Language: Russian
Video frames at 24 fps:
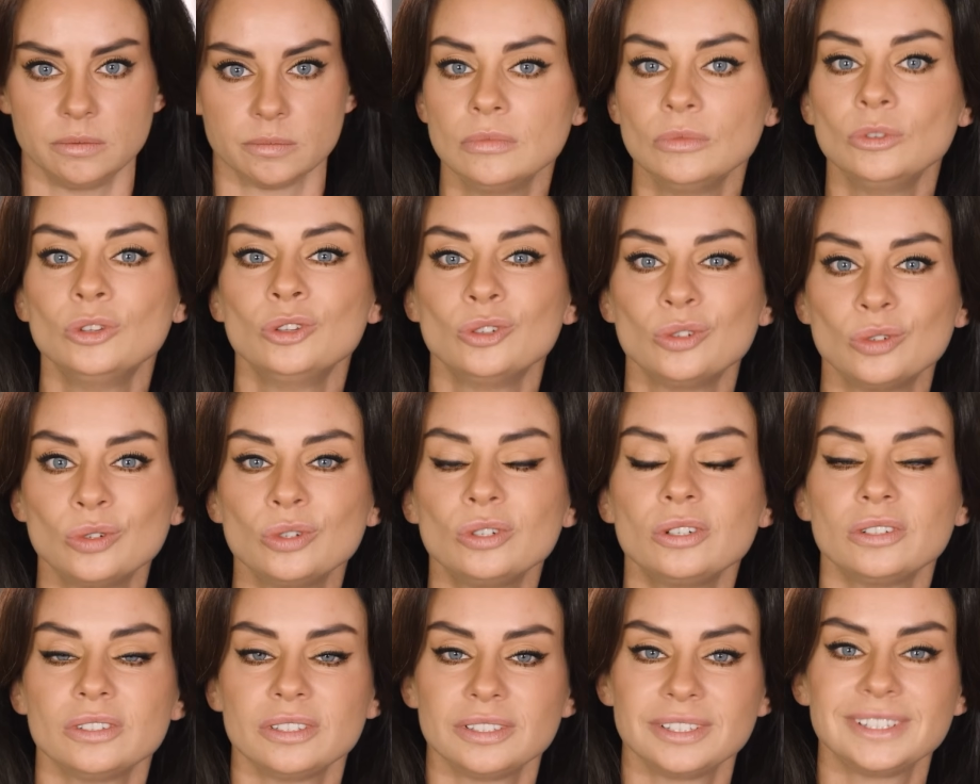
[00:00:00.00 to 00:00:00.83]

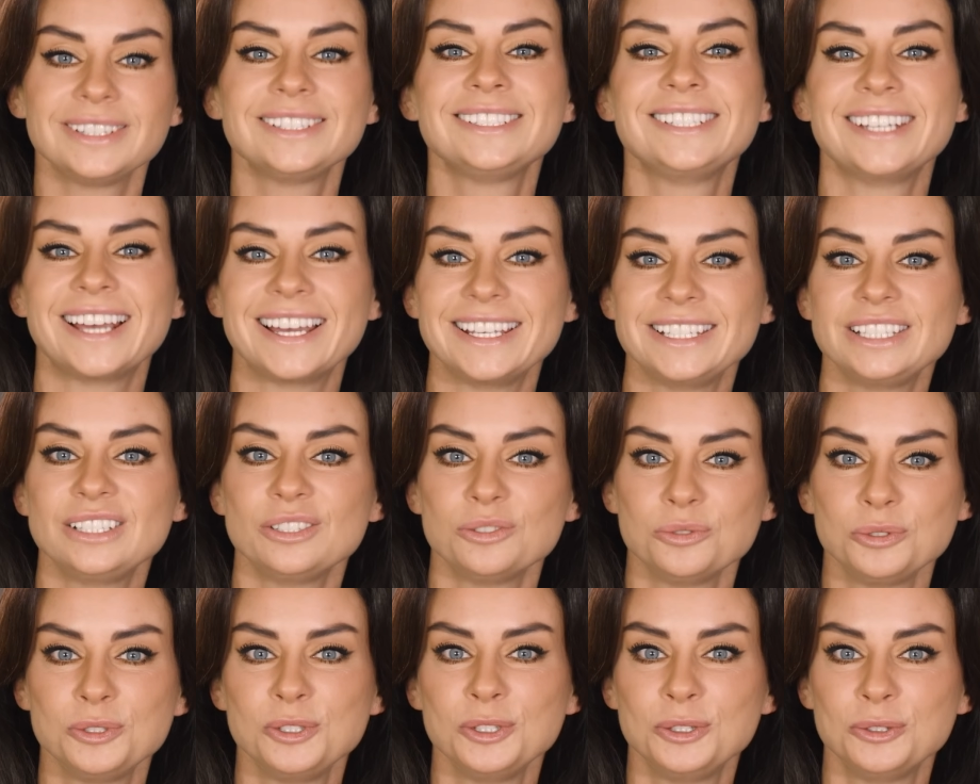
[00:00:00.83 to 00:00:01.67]
Но часть
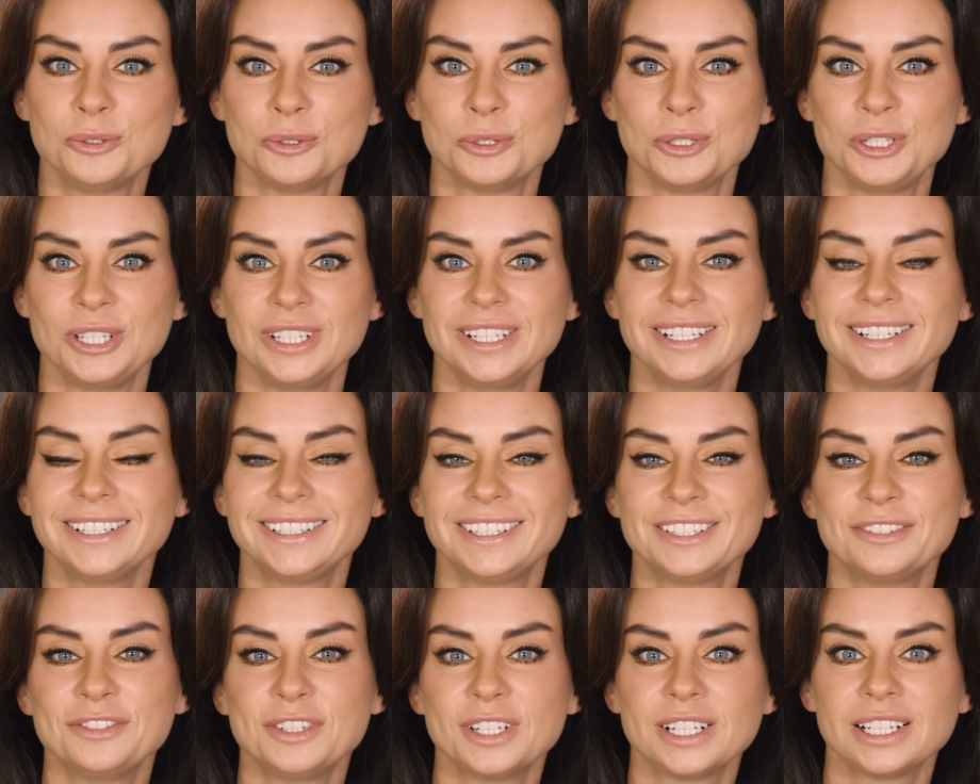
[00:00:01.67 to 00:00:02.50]
аудитории
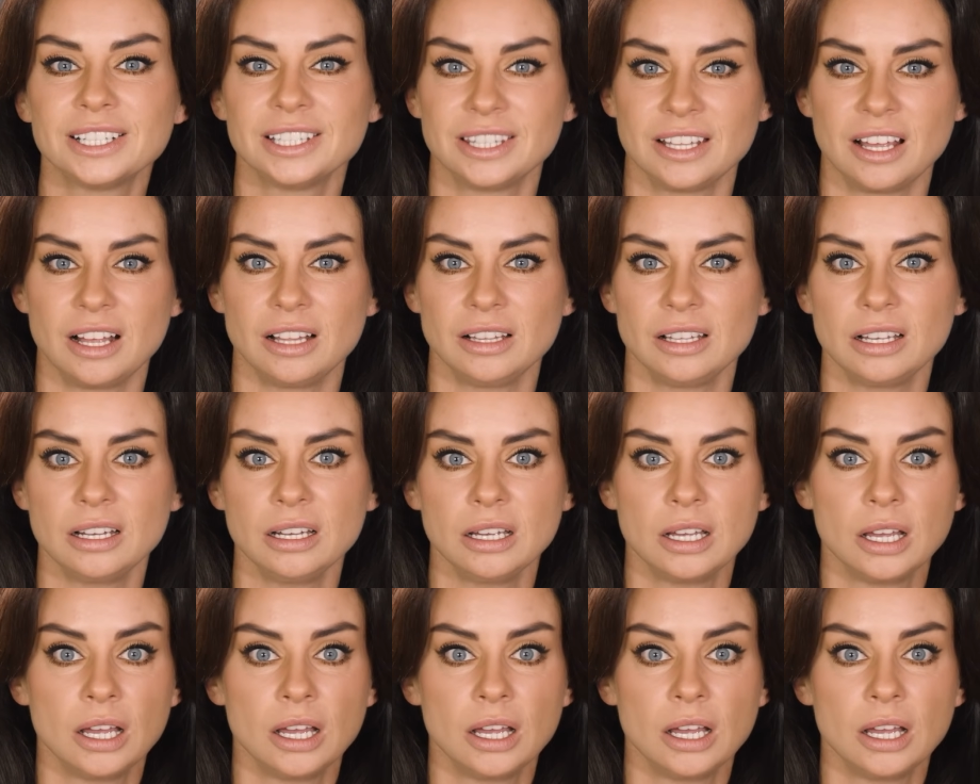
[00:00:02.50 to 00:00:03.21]
этого канала,